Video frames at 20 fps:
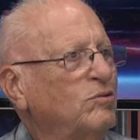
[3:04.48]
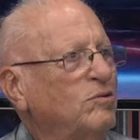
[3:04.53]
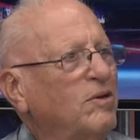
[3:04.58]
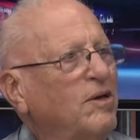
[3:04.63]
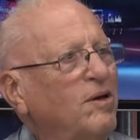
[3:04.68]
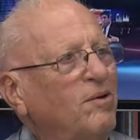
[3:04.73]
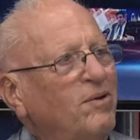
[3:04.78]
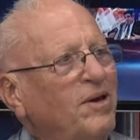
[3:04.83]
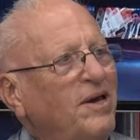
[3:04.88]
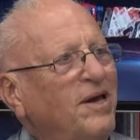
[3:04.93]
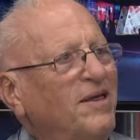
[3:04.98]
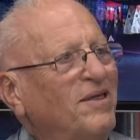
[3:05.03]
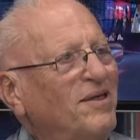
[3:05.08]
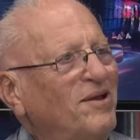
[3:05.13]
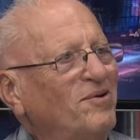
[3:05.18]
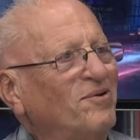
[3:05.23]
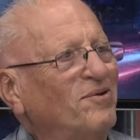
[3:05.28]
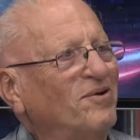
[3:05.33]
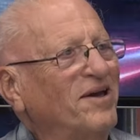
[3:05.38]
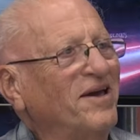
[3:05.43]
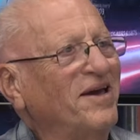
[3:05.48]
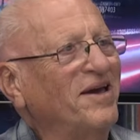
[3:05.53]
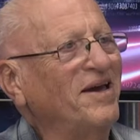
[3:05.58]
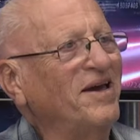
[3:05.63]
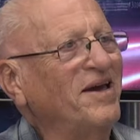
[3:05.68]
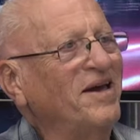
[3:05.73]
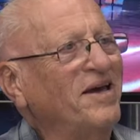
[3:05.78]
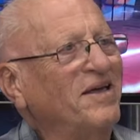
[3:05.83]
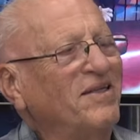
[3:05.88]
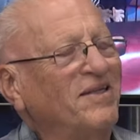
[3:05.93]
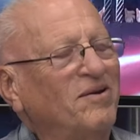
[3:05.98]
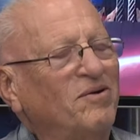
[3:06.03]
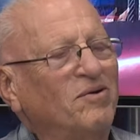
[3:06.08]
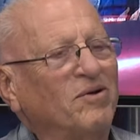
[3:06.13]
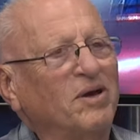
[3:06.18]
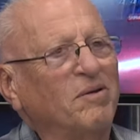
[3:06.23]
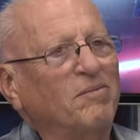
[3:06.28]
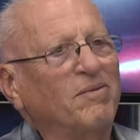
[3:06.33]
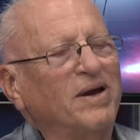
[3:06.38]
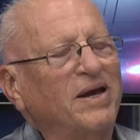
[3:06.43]
todavía de lo que, de lo
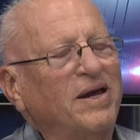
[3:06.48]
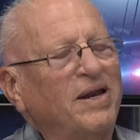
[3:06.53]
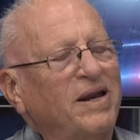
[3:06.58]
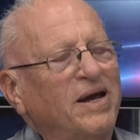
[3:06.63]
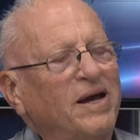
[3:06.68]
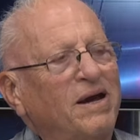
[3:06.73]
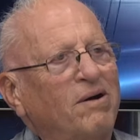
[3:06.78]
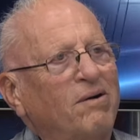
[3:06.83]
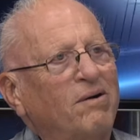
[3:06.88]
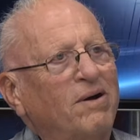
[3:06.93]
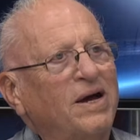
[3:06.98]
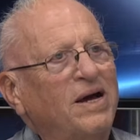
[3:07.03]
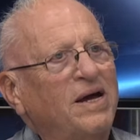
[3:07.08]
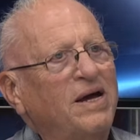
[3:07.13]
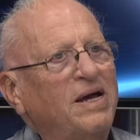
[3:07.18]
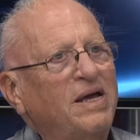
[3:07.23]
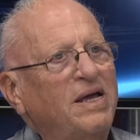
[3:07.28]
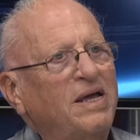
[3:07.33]
que imaginaba.